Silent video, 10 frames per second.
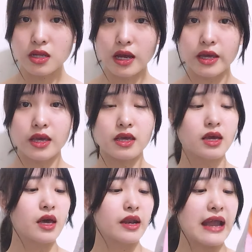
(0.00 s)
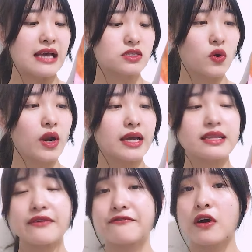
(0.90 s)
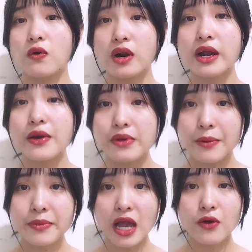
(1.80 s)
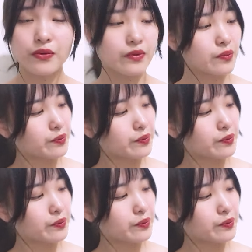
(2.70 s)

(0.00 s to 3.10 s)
thì đa số là cái thành phần của nó đều giống nhau.